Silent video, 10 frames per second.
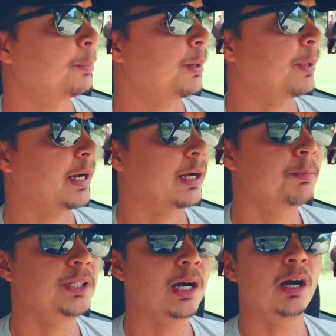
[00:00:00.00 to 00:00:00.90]
para preparar
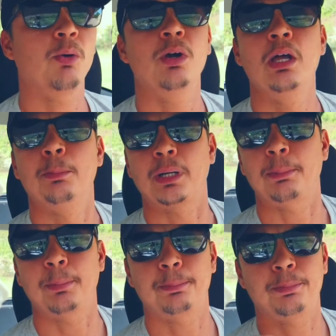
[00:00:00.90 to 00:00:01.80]
caminhão,
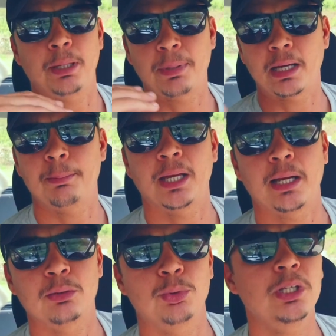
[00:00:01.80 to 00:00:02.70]
para pre preparar
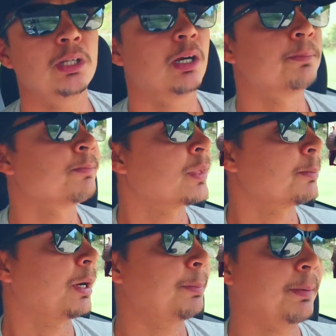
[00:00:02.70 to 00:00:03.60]
mercadoria,
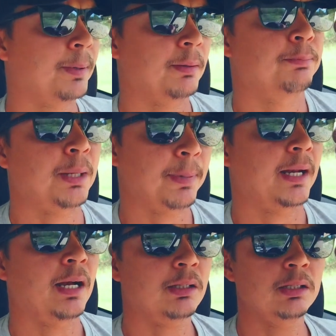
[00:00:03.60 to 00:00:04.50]
para pre
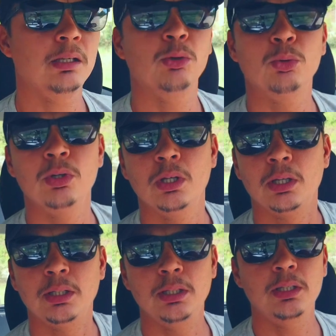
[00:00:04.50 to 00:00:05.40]
preparar aquilo.
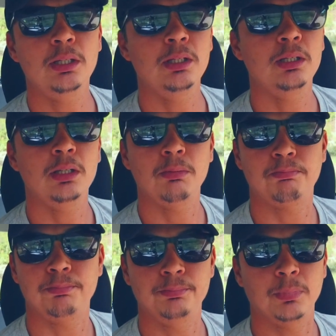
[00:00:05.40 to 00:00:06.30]

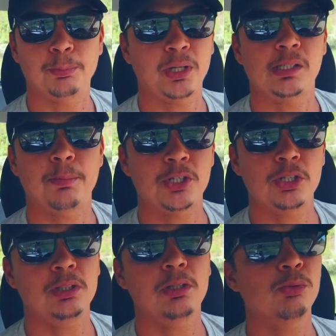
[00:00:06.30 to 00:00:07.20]
E, por exemplo, a
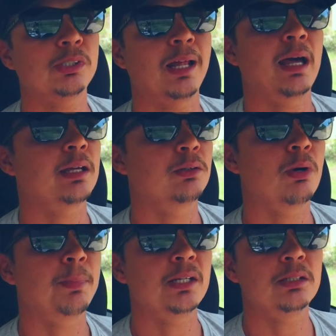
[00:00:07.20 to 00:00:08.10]
gente tem um salário
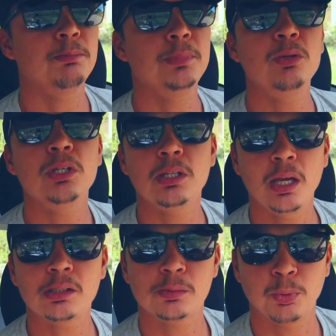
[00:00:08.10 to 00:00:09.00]
aí, uma média de
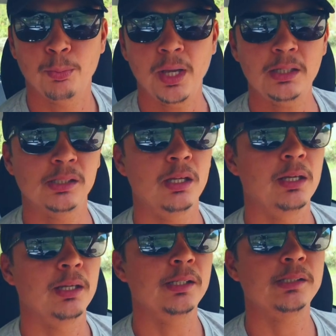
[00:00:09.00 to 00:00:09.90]
1.500 por mês.
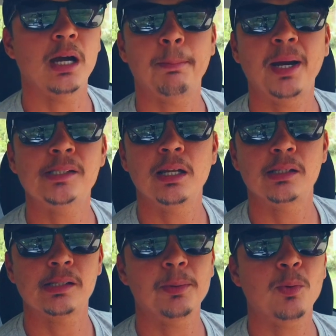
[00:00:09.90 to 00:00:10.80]
Esse rapaz
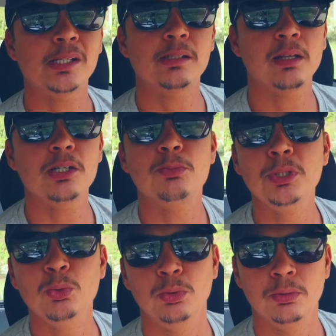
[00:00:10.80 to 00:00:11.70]
ele recebe quase 3
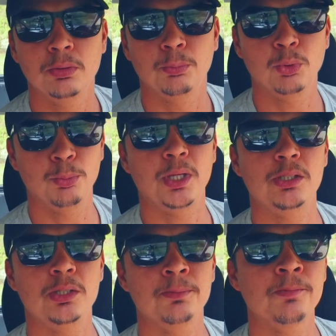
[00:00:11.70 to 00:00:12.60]
mil por
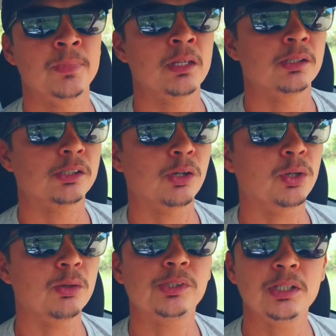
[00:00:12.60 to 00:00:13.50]
mês.
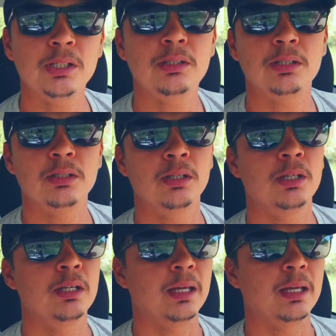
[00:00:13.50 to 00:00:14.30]
Só que é o seguinte,